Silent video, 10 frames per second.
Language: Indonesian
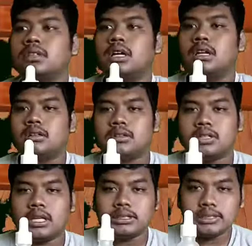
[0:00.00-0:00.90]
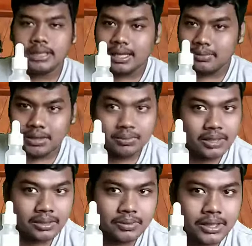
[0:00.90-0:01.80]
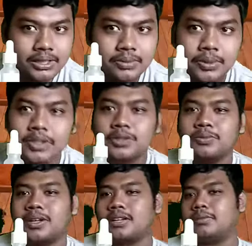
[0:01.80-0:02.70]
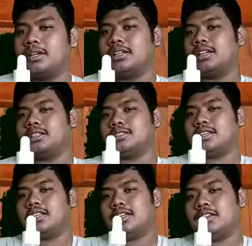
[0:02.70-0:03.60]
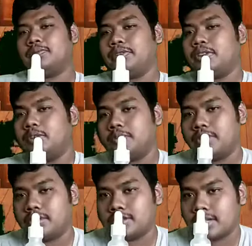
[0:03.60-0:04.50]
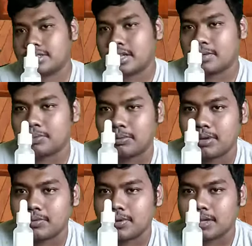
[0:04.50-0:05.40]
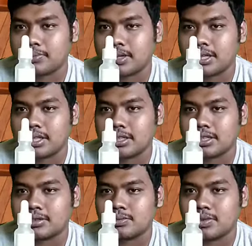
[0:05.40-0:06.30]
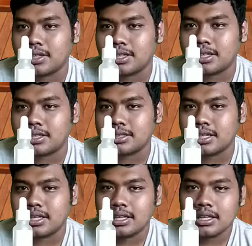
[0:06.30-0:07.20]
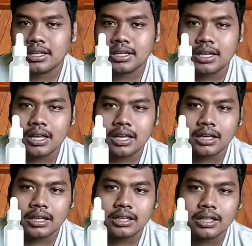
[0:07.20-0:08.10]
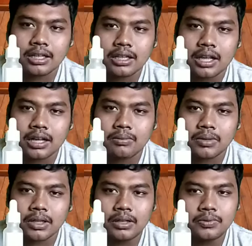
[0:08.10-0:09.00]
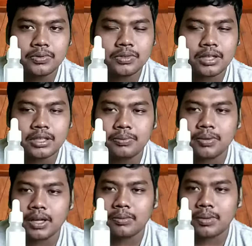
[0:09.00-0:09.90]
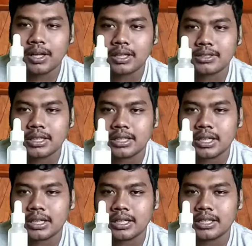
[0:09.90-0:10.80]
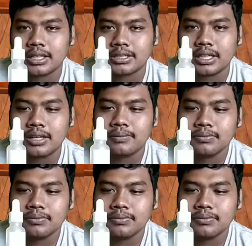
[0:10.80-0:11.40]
Halo guys, selamat malam guys. Berjumpa kembali dengan saya di video-video saya sangat bermanfaat bagi kita semua ini guys ya. Nah, hari ini kita akan mereview lagi bahan-bahan kecantikan lagi guys ya.